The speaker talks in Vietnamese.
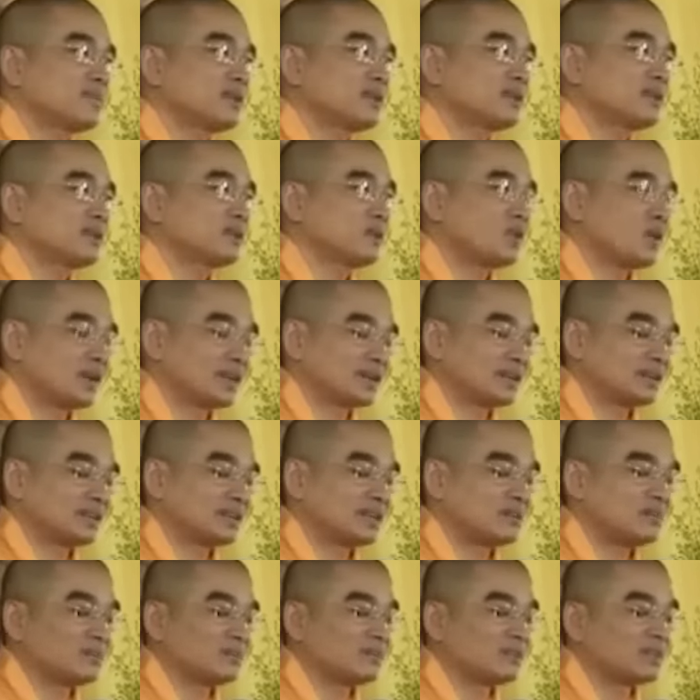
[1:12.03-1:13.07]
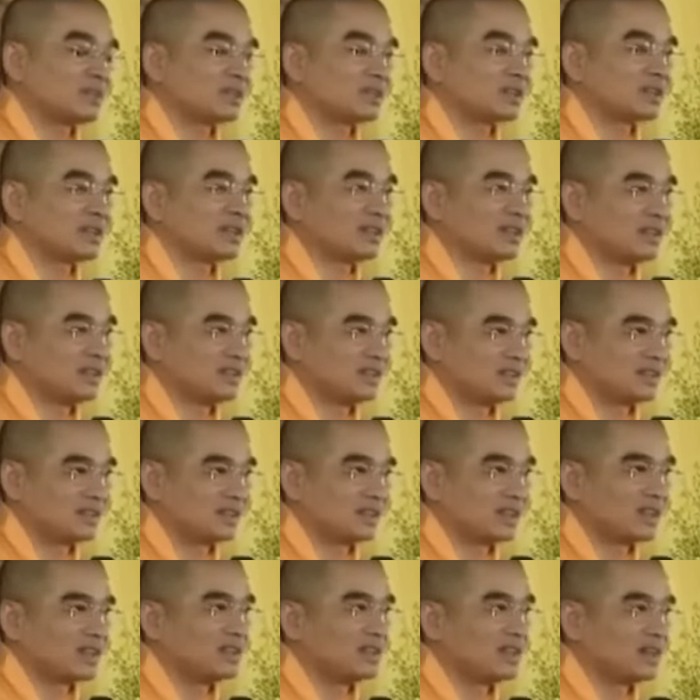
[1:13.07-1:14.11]
mình toàn tâm toàn ý
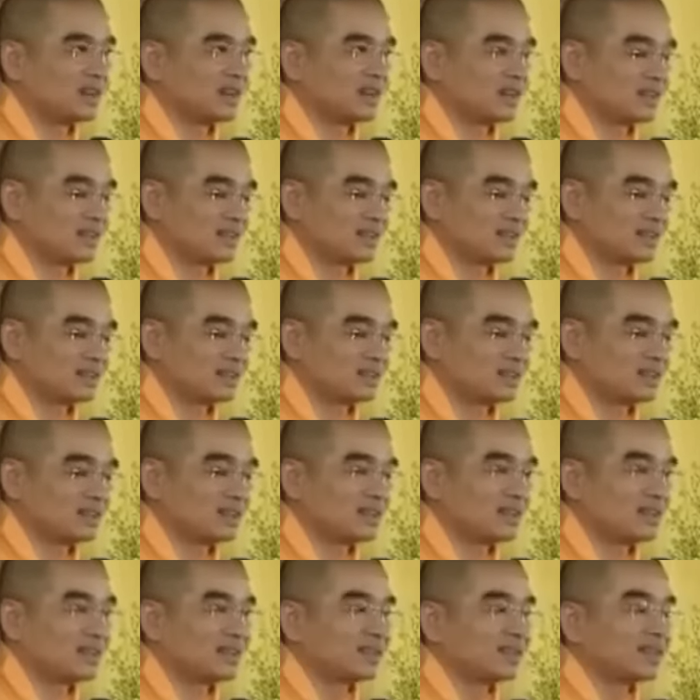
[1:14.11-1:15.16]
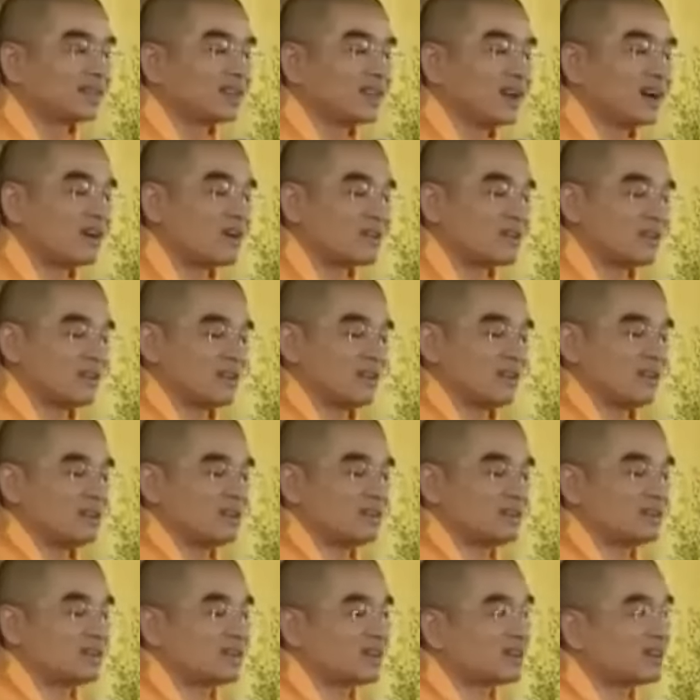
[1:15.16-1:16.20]
để nhận á, thì đạo lý
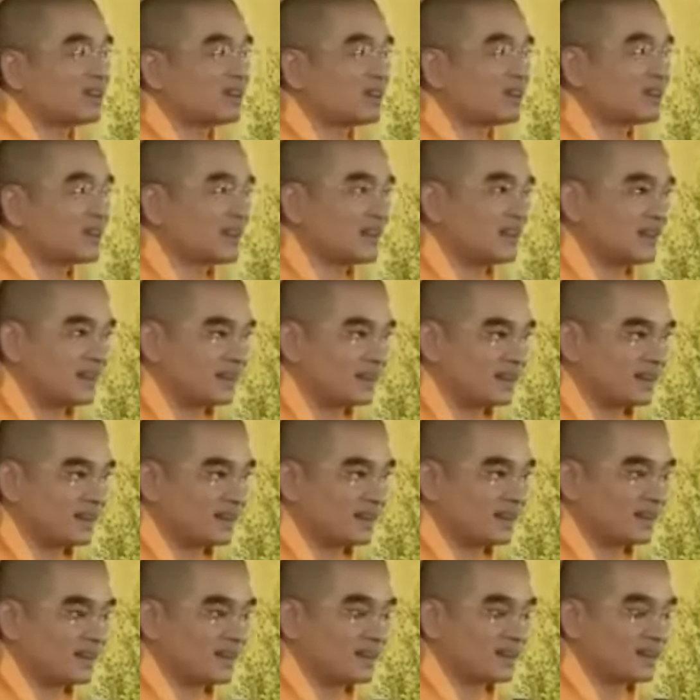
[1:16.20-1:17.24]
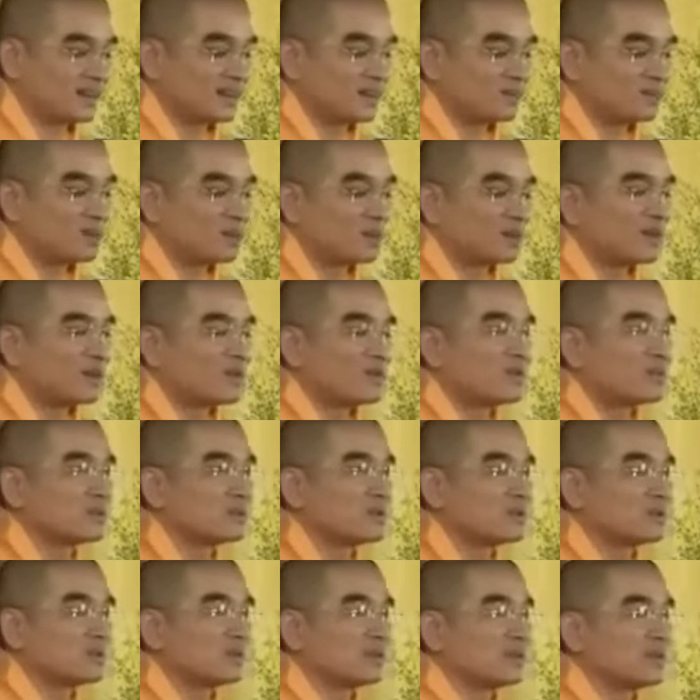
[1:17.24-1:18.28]
nó lại có ra. Mình có
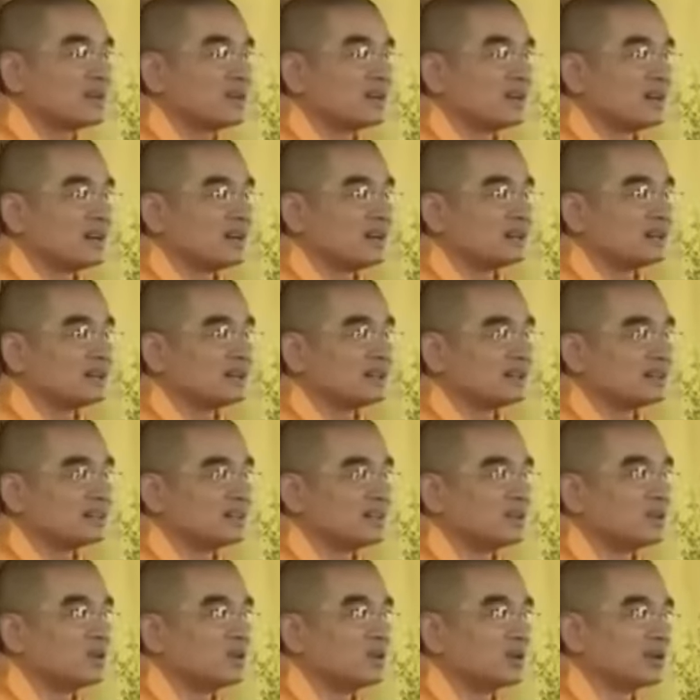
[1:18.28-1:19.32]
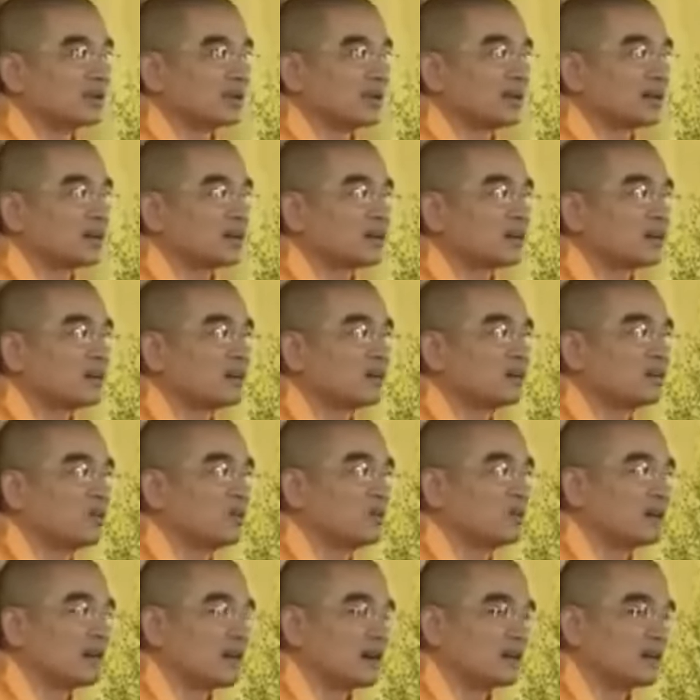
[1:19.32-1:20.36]
một chút nghi ngờ, dù người ta có nói
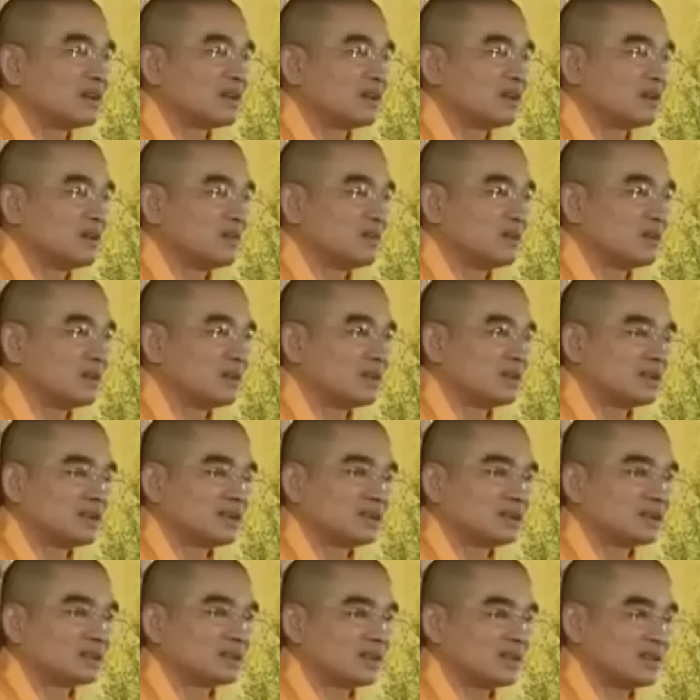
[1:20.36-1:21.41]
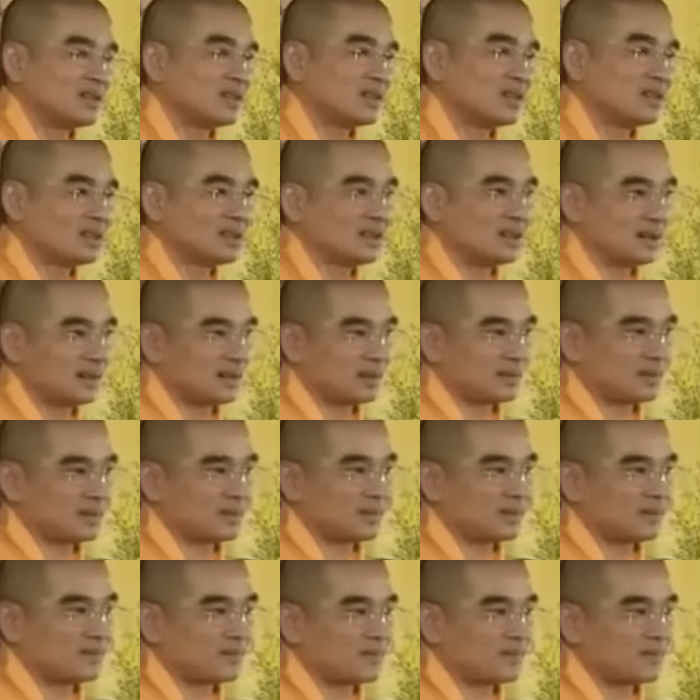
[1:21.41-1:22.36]
đúng đạo lý, mình vẫn thấy lệch lạc.